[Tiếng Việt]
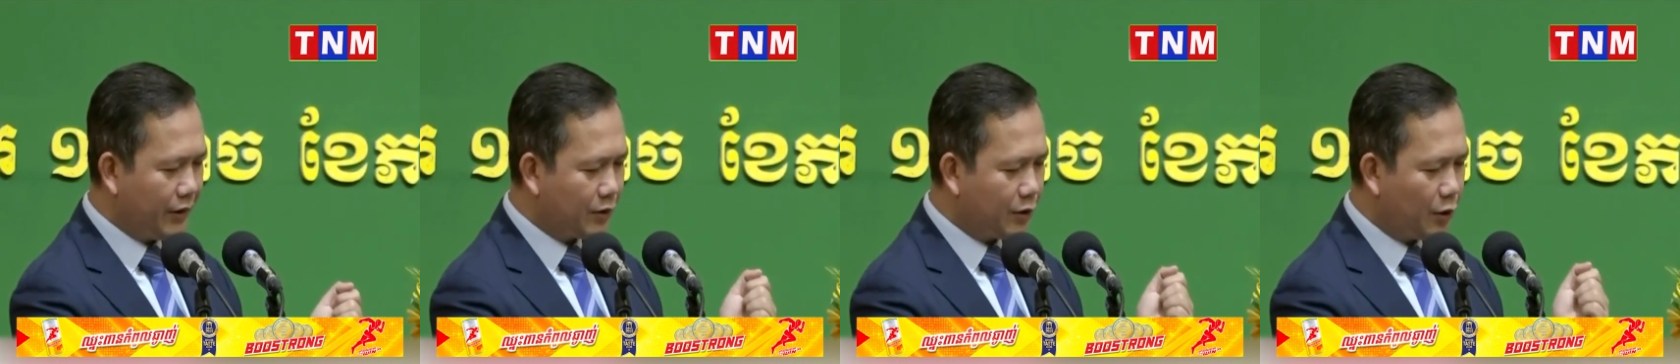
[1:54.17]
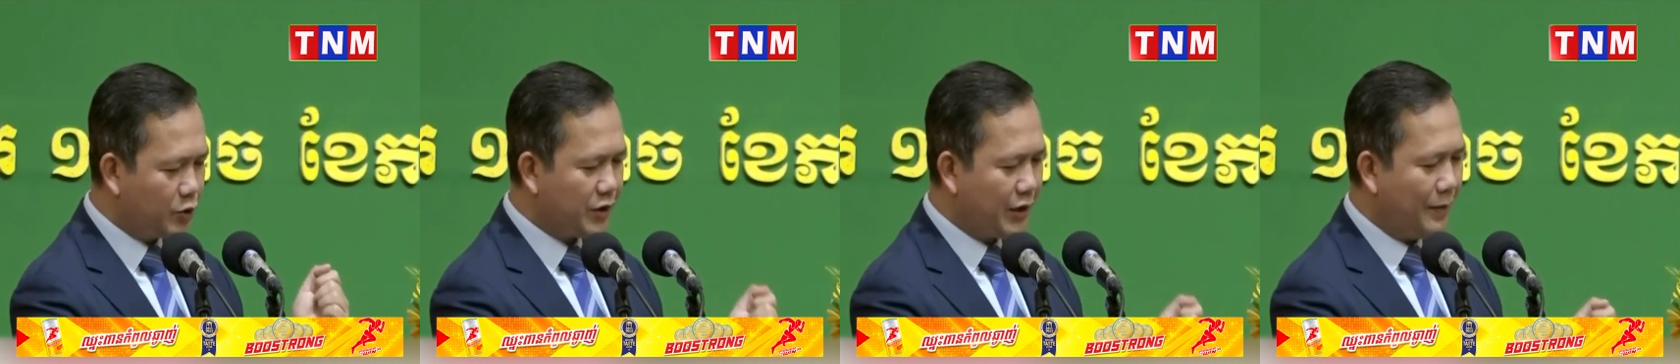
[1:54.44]
nữa
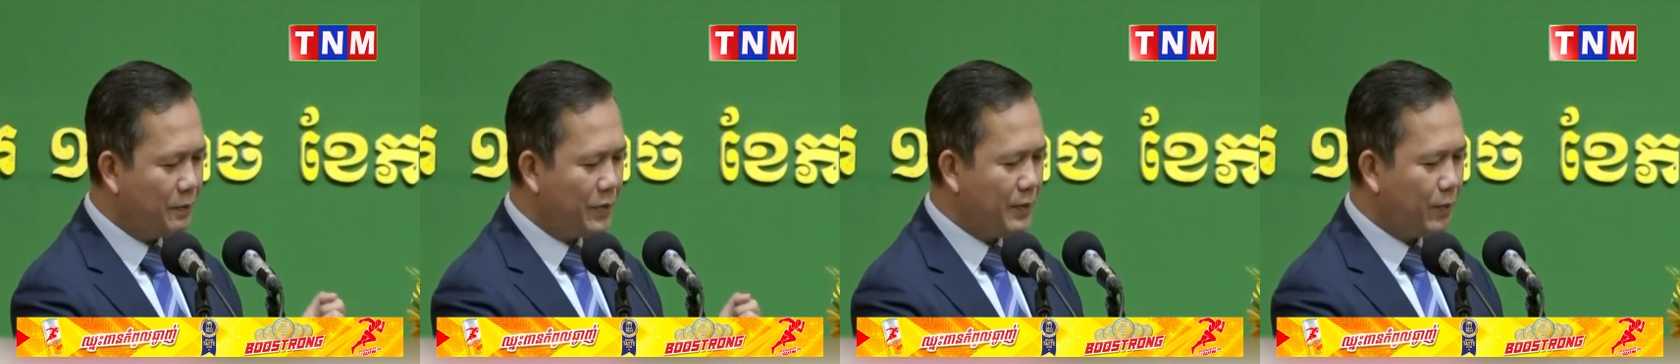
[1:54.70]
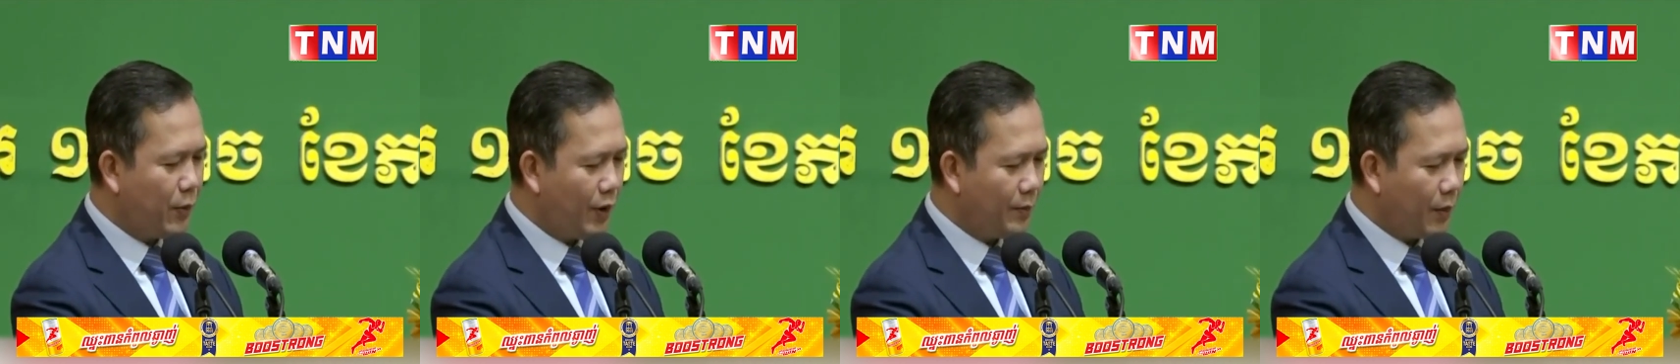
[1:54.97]
không cho năm
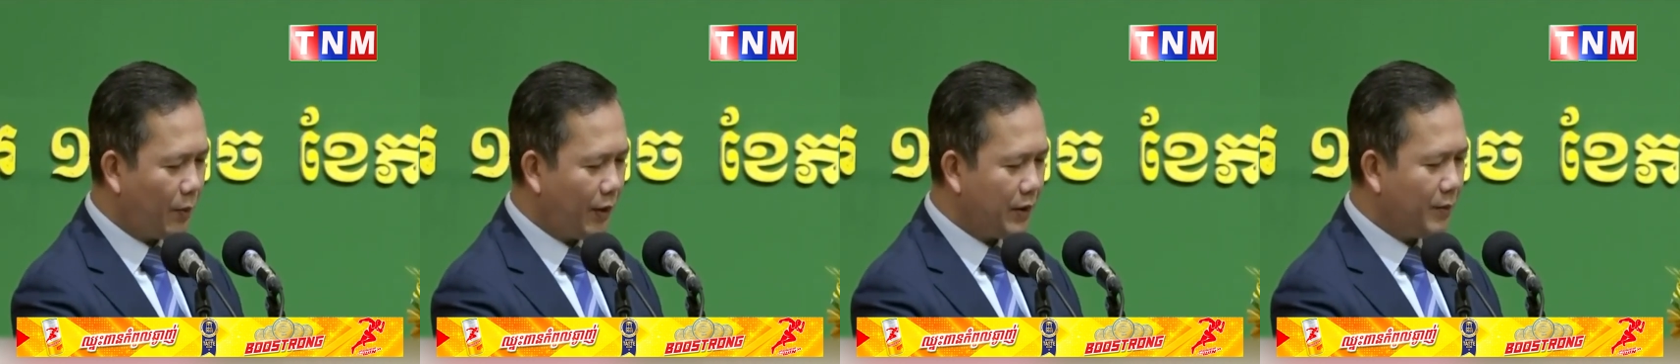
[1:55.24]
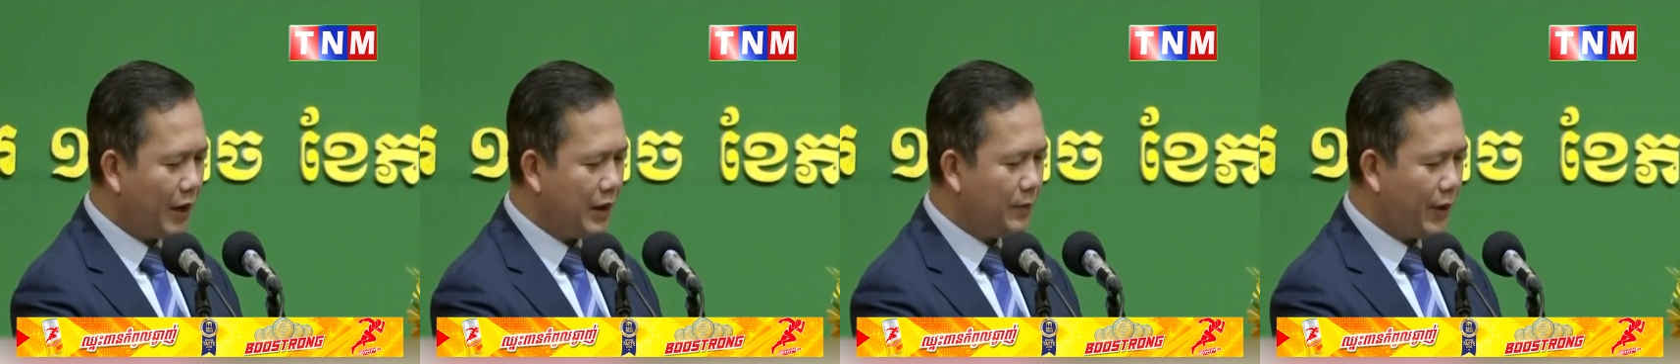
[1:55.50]
pi pon mà
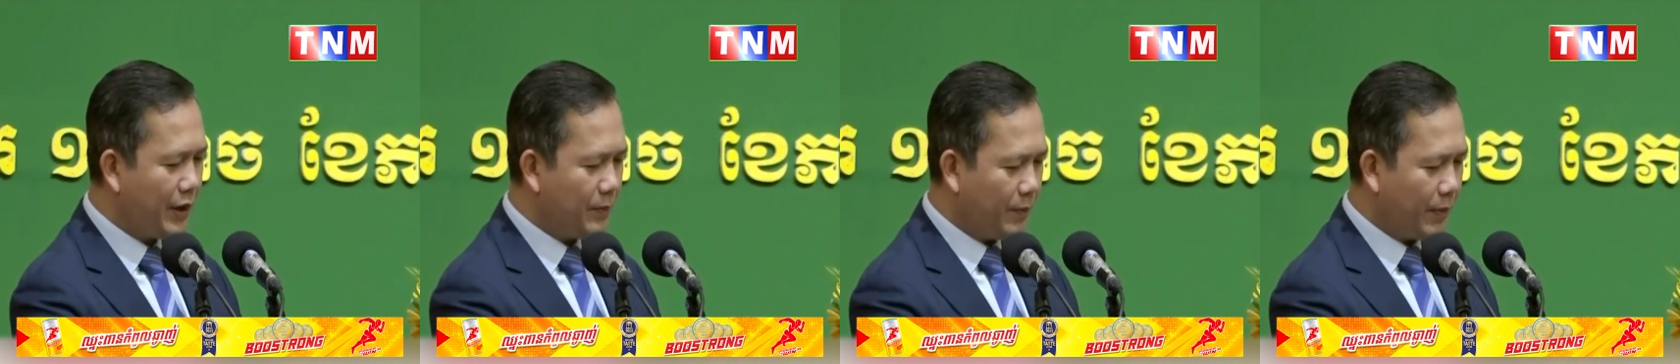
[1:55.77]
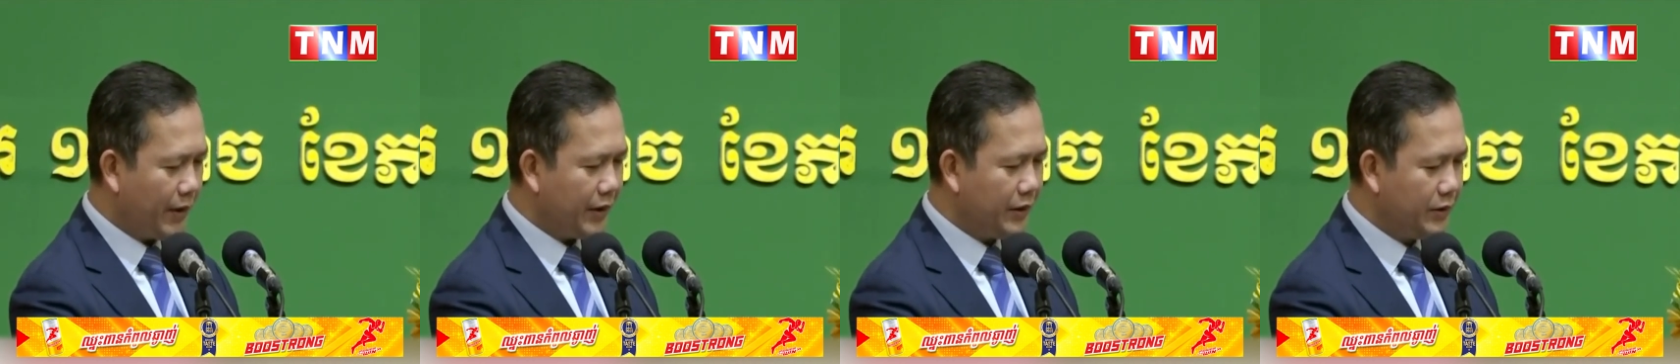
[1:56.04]
phải bay phải
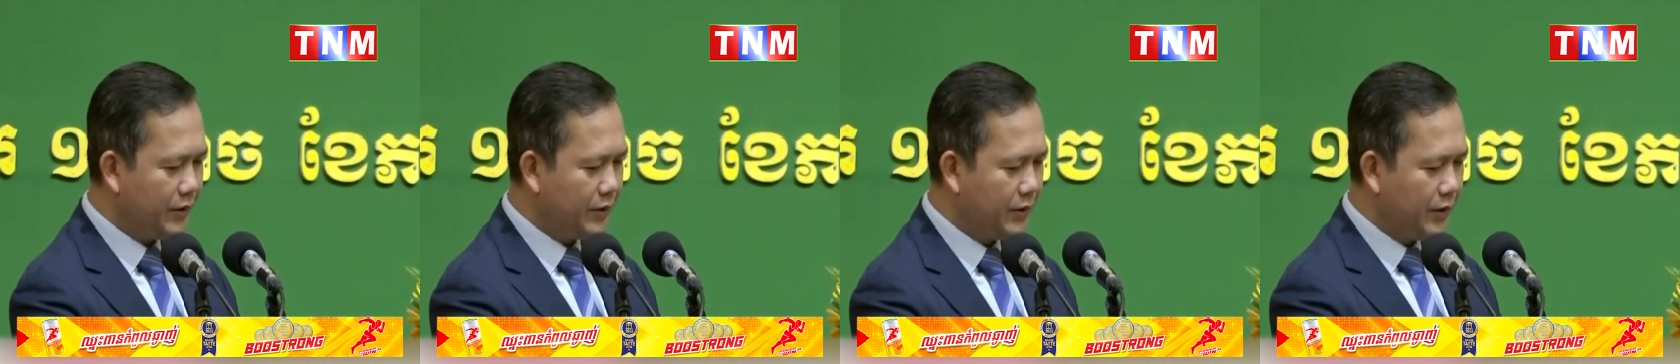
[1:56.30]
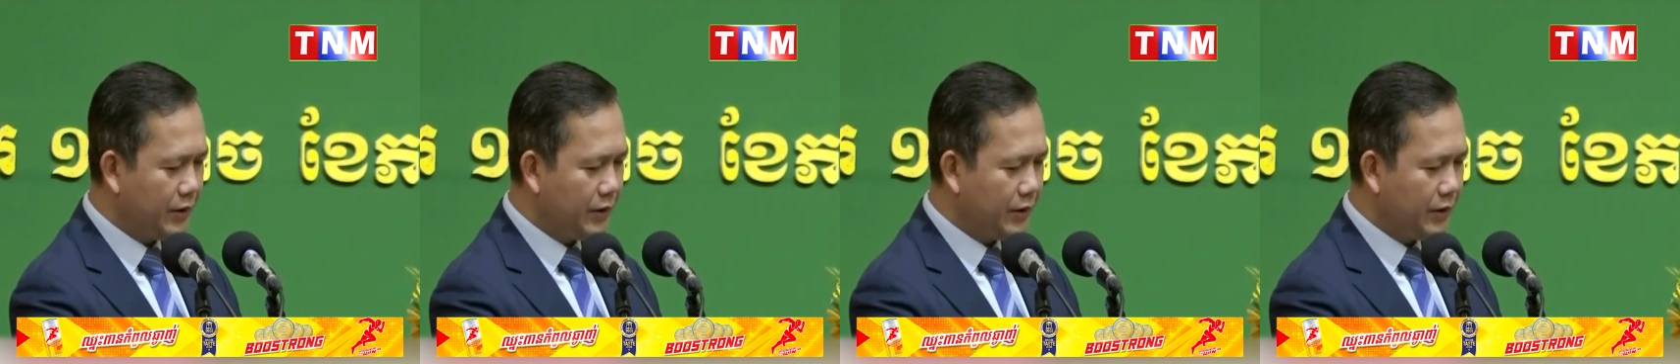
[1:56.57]
bảy